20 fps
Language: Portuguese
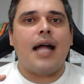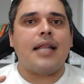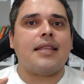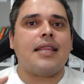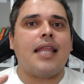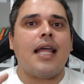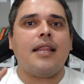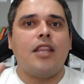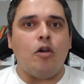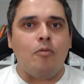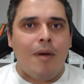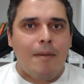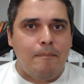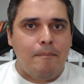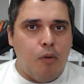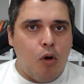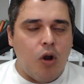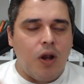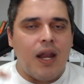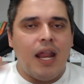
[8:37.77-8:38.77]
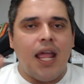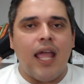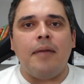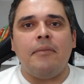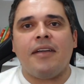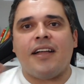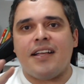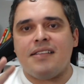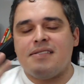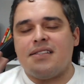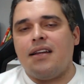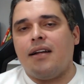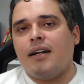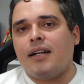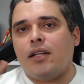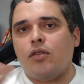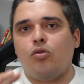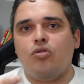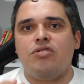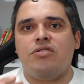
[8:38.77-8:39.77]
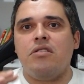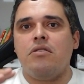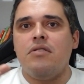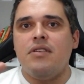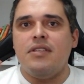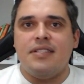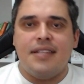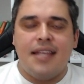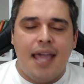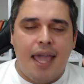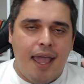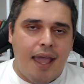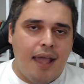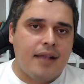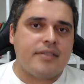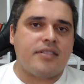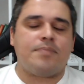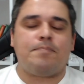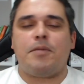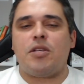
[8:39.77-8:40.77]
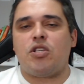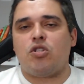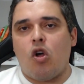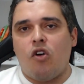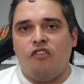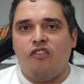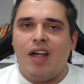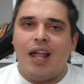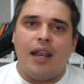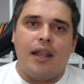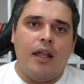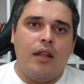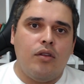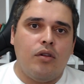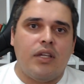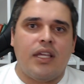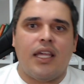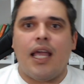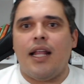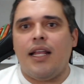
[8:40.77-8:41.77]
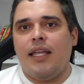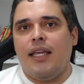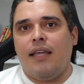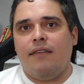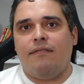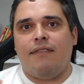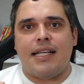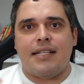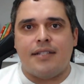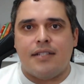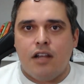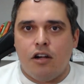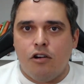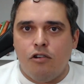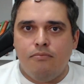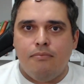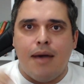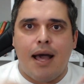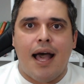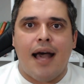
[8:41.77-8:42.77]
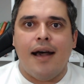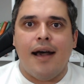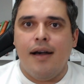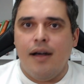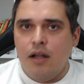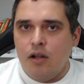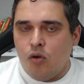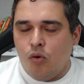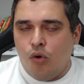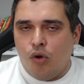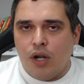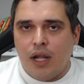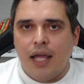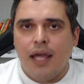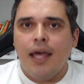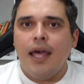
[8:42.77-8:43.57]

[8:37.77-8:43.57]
Até tem uma polêmica acerca do Series X, pessoal falando que ele vai ser uma âncora